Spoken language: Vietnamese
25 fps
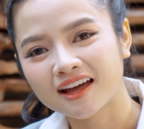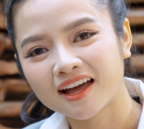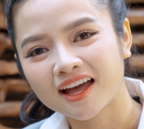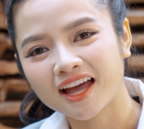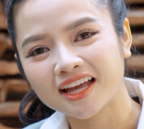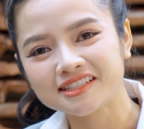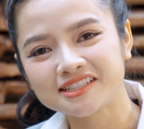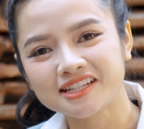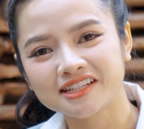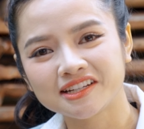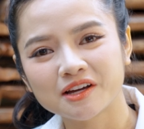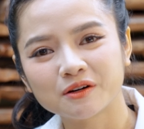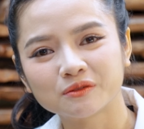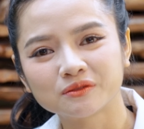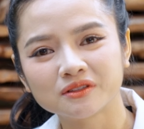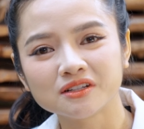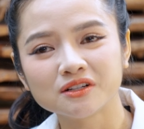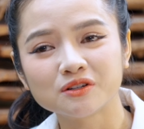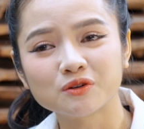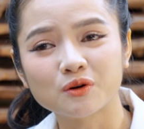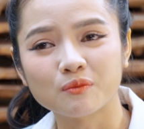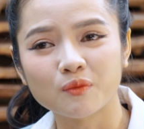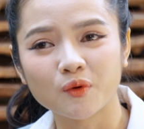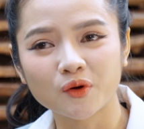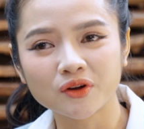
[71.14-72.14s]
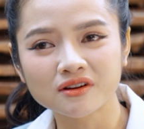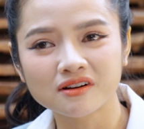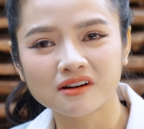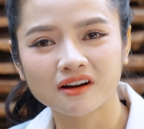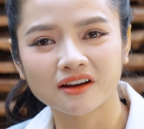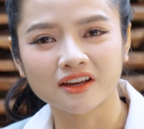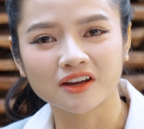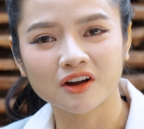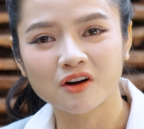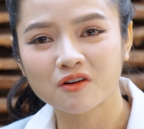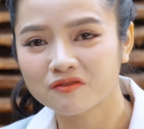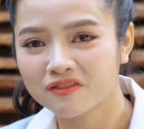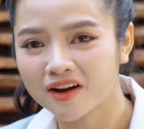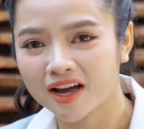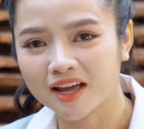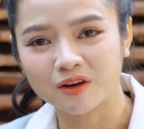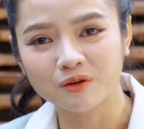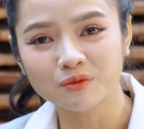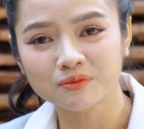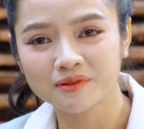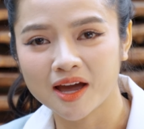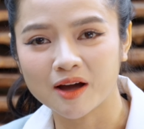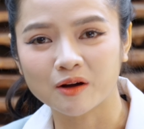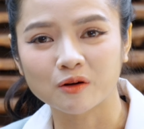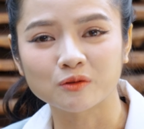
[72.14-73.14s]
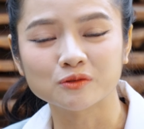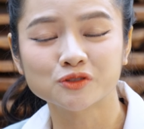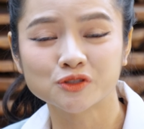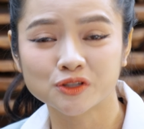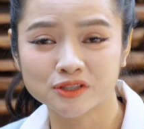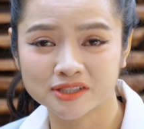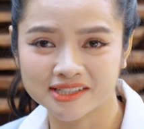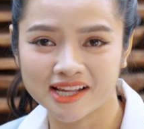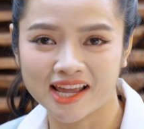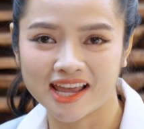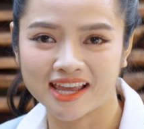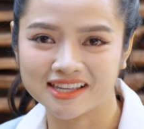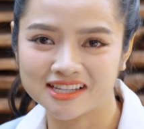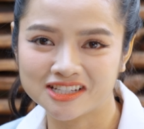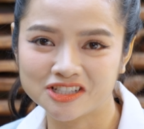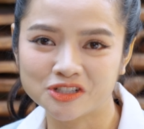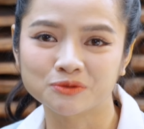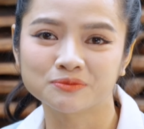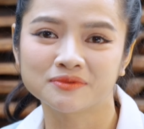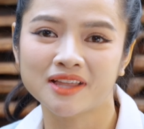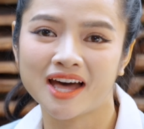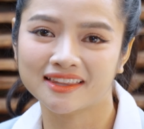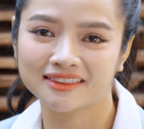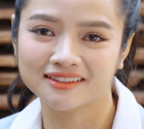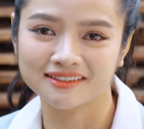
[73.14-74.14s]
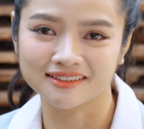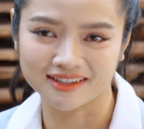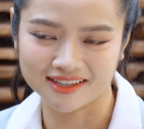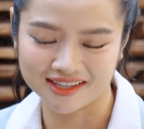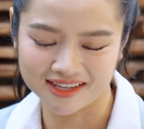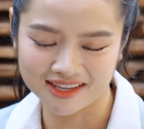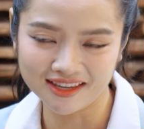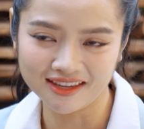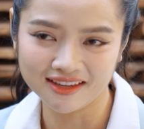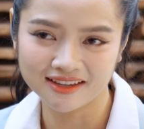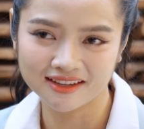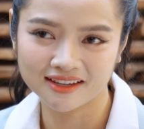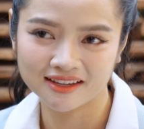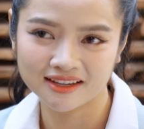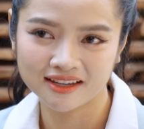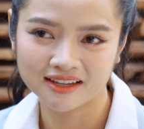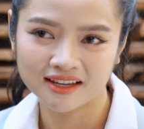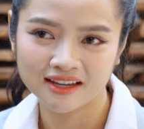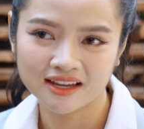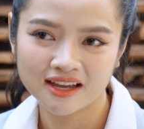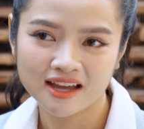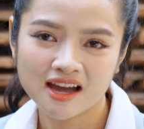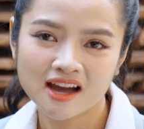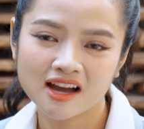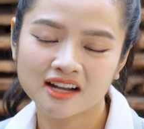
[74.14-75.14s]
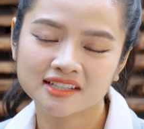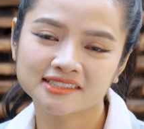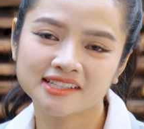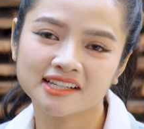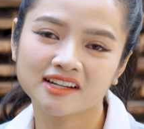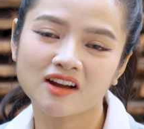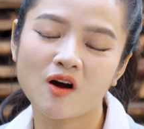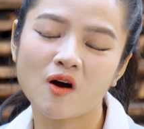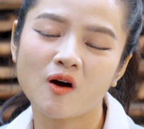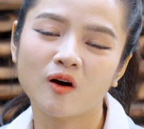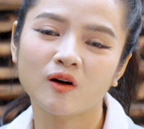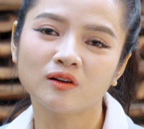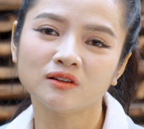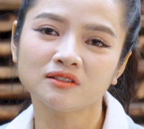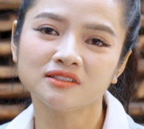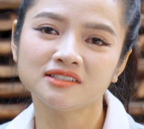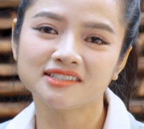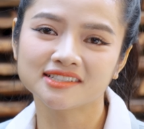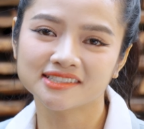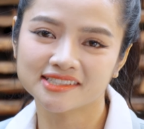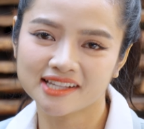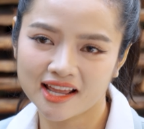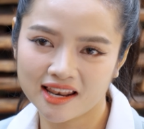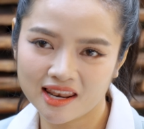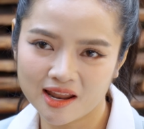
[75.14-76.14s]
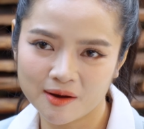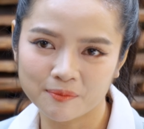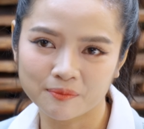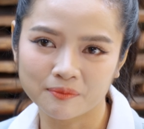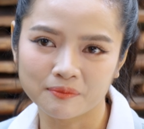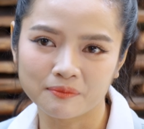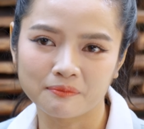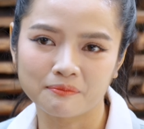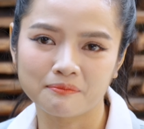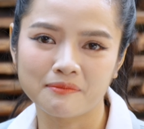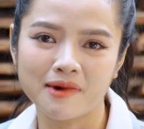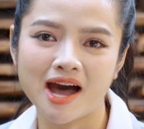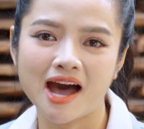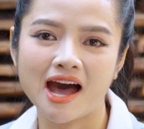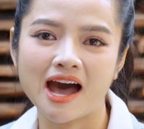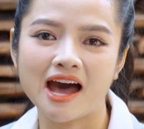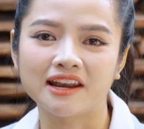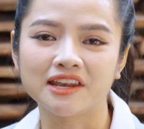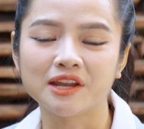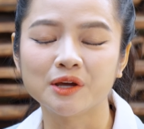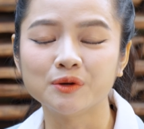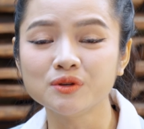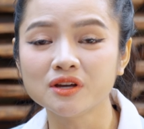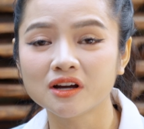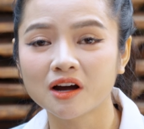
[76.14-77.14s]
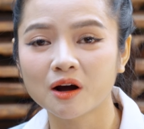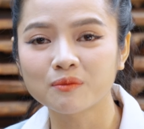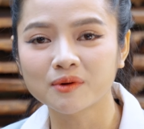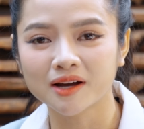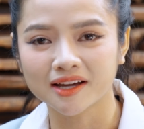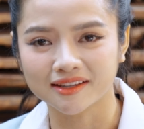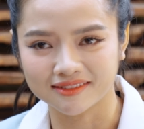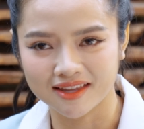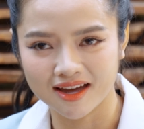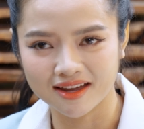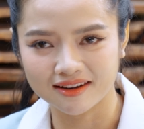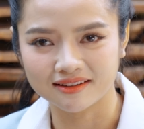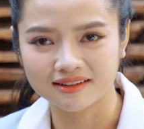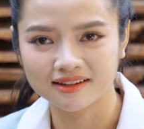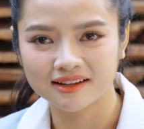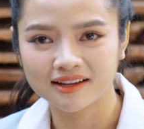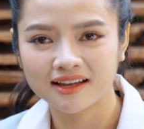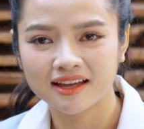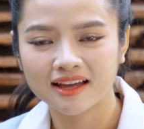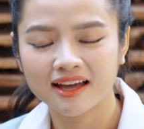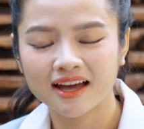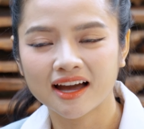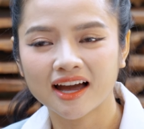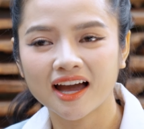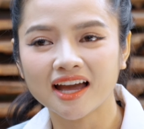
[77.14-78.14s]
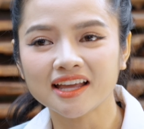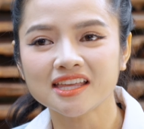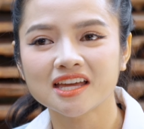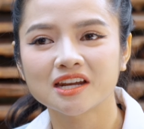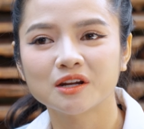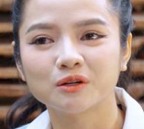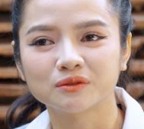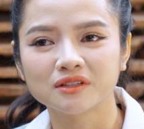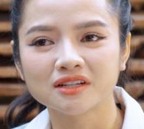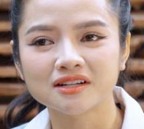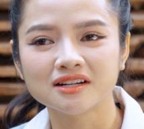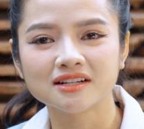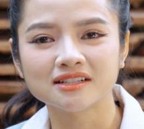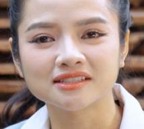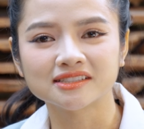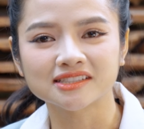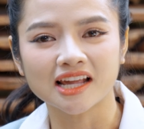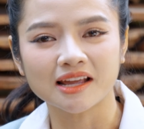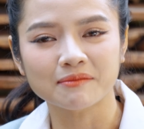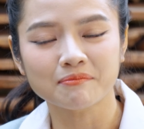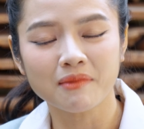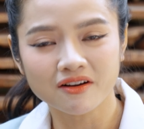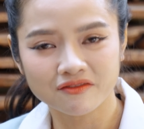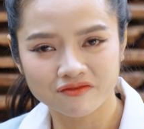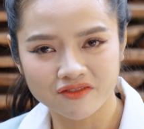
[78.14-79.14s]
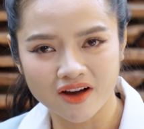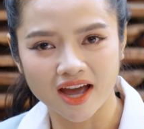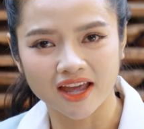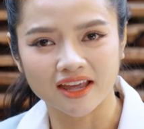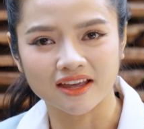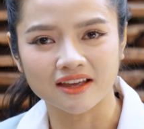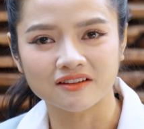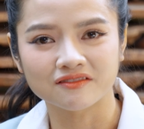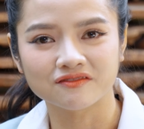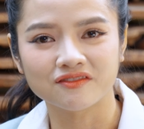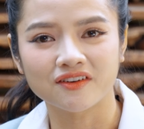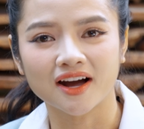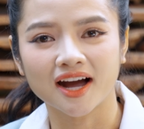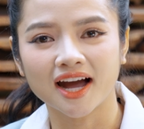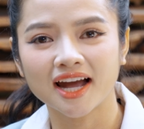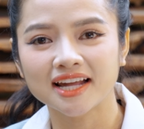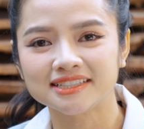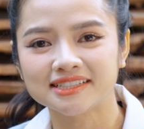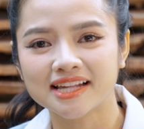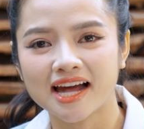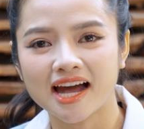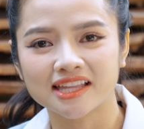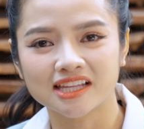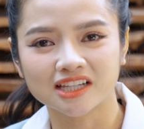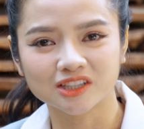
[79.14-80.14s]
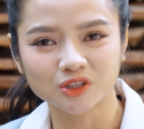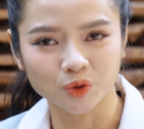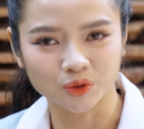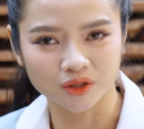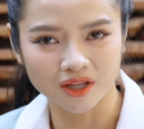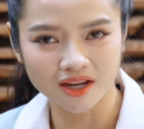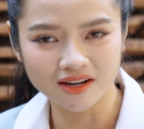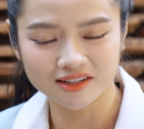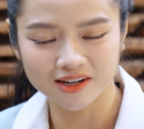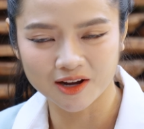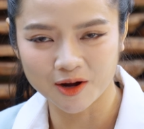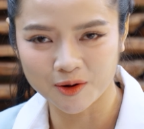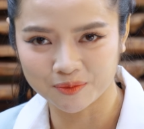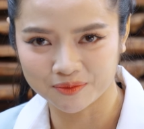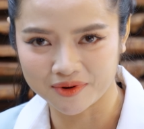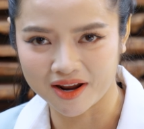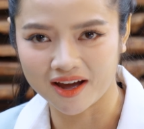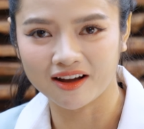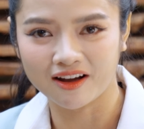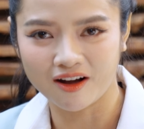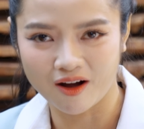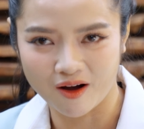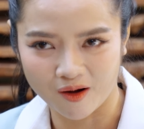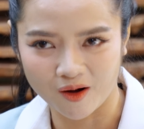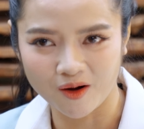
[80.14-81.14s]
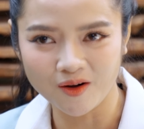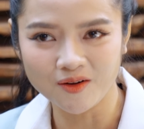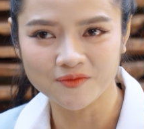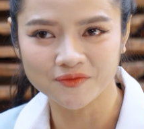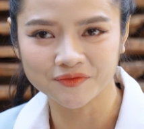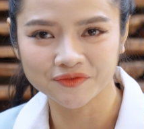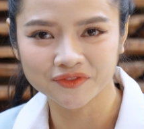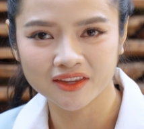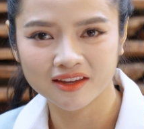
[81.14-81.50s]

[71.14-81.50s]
Hành trình đầu tư của mỗi người không phải lúc nào cũng suôn sẻ như chúng ta từng nghĩ. Sẽ có những sai lầm mà nếu như không cẩn thận, các nhà đầu tư sẽ mắc phải và gây ra những tổn thất không đáng có.